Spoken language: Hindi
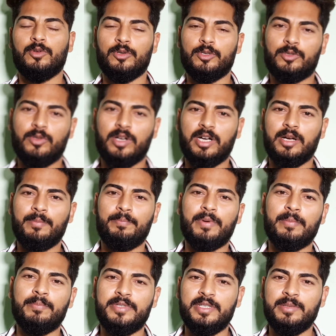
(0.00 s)
दोस्तों अगर हम
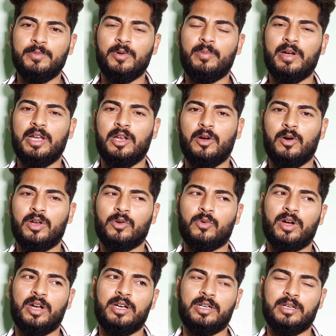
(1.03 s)
पबजी मोबाइल और
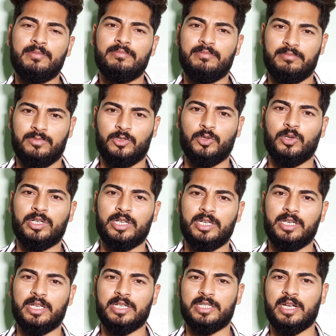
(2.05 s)
क्वांटम जो कि
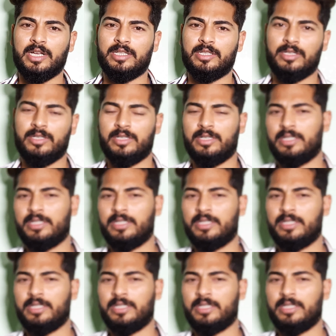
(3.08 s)
इनके साथ